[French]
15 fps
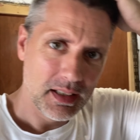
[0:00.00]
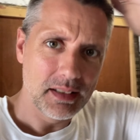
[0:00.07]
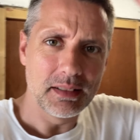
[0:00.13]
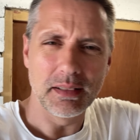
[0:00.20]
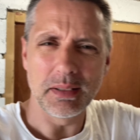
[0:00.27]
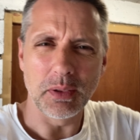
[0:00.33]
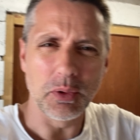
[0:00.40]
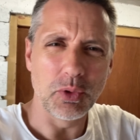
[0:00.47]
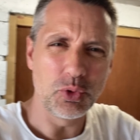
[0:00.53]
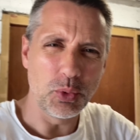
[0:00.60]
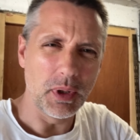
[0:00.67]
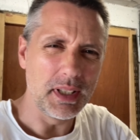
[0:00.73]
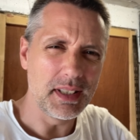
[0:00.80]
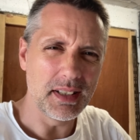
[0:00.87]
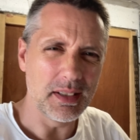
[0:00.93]
Une sorte de
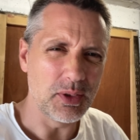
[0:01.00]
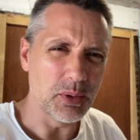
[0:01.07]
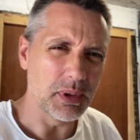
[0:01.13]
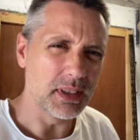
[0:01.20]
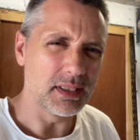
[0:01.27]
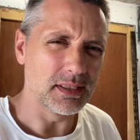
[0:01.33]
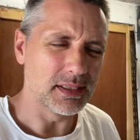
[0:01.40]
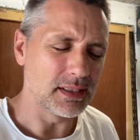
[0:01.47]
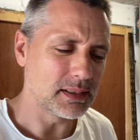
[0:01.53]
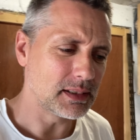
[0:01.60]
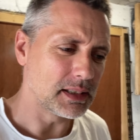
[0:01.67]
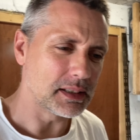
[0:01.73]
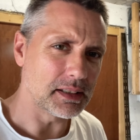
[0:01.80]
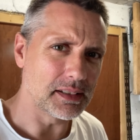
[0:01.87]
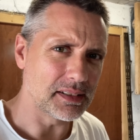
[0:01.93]
dualité, tu vois,
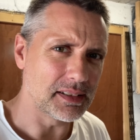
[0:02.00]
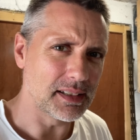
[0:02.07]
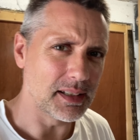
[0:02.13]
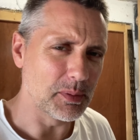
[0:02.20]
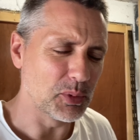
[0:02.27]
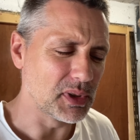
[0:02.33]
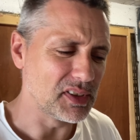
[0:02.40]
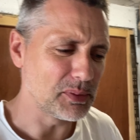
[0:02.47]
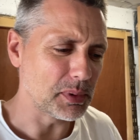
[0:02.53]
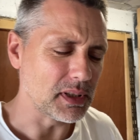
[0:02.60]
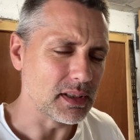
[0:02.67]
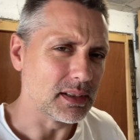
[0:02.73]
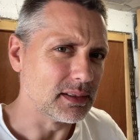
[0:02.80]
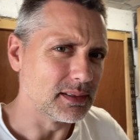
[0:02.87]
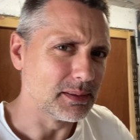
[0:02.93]
intrinsèque à mon
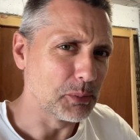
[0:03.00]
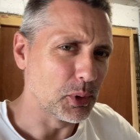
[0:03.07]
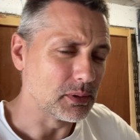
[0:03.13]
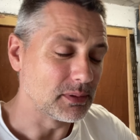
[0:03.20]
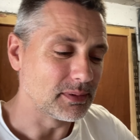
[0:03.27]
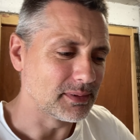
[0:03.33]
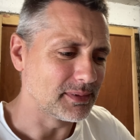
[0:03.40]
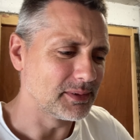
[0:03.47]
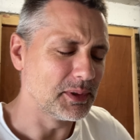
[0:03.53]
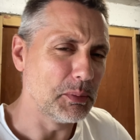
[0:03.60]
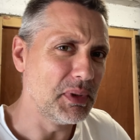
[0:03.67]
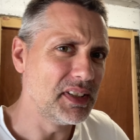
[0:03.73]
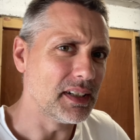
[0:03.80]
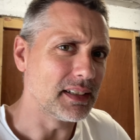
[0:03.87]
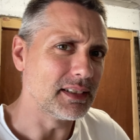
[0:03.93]
esprit. Bon, on est
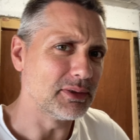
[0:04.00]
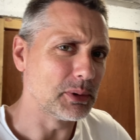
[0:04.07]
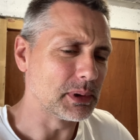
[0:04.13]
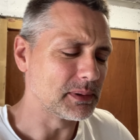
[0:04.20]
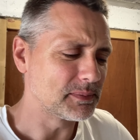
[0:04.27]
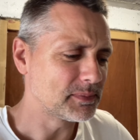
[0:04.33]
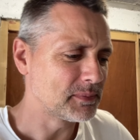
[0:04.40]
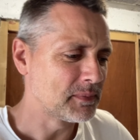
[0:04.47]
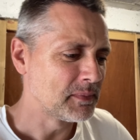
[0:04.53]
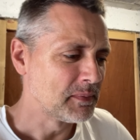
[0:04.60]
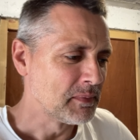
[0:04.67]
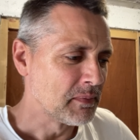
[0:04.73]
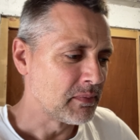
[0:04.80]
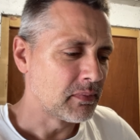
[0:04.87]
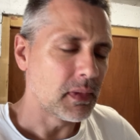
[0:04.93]
bizarre des fois. Hein.
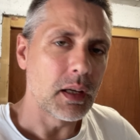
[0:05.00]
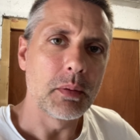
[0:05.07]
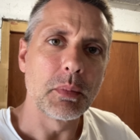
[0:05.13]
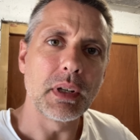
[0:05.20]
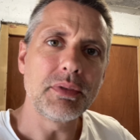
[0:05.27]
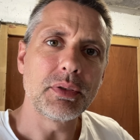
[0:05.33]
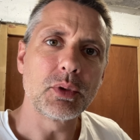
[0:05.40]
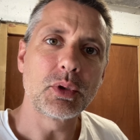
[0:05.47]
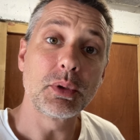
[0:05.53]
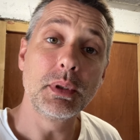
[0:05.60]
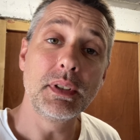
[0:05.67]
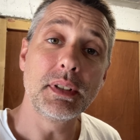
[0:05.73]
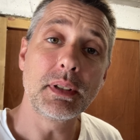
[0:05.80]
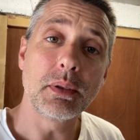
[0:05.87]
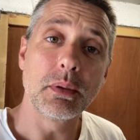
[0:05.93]
Bref, je te
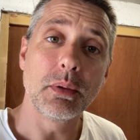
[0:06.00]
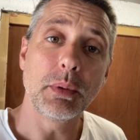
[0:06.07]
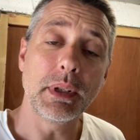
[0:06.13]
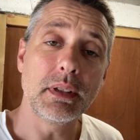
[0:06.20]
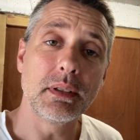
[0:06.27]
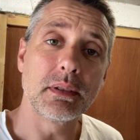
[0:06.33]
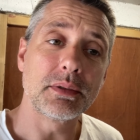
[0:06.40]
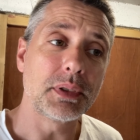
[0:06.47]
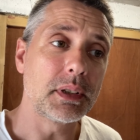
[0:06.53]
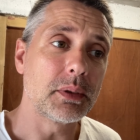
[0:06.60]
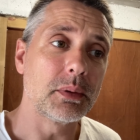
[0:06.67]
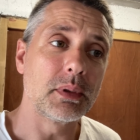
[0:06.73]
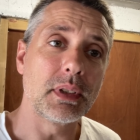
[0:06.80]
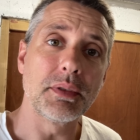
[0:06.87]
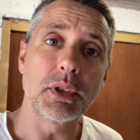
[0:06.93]
disais que, ouais, en fait,
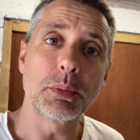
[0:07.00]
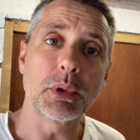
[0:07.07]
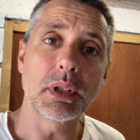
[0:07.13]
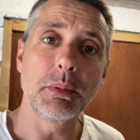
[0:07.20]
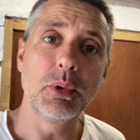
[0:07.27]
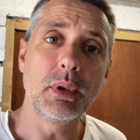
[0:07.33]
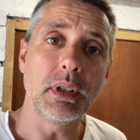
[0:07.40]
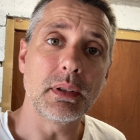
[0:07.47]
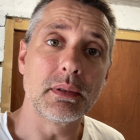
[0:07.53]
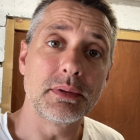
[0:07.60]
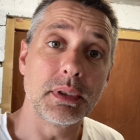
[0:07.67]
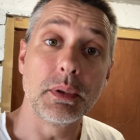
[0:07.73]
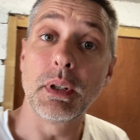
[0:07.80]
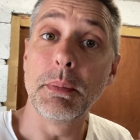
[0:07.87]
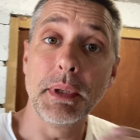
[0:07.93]
t'es vachement tributaire, en fait,
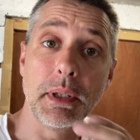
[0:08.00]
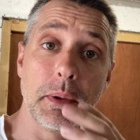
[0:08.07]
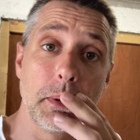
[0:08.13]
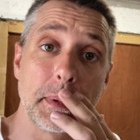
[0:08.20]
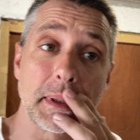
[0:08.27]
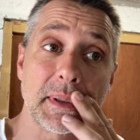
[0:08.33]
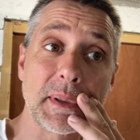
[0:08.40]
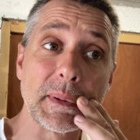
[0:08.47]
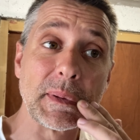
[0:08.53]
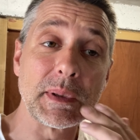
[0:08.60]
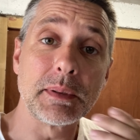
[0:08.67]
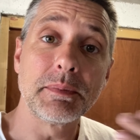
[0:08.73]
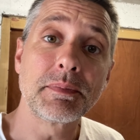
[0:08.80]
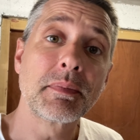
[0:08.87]
de la météo, parce que